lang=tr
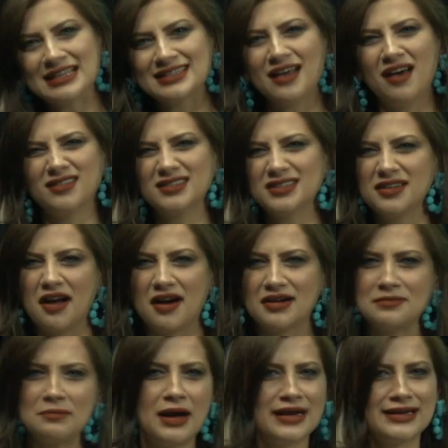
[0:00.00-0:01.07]
sanrılar,
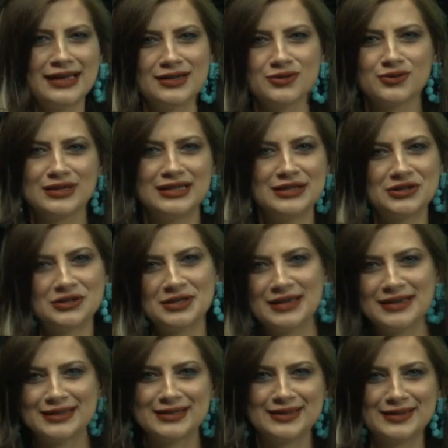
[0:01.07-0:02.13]
ben henüz ilişkiye
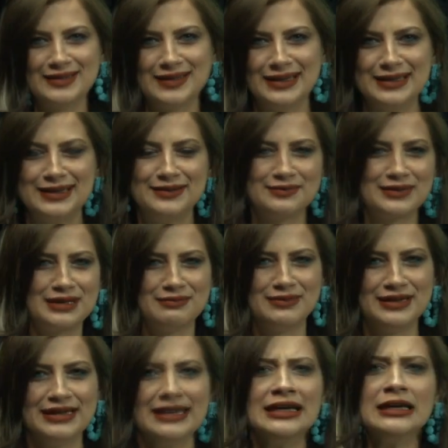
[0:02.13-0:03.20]
hazır değilim gibi.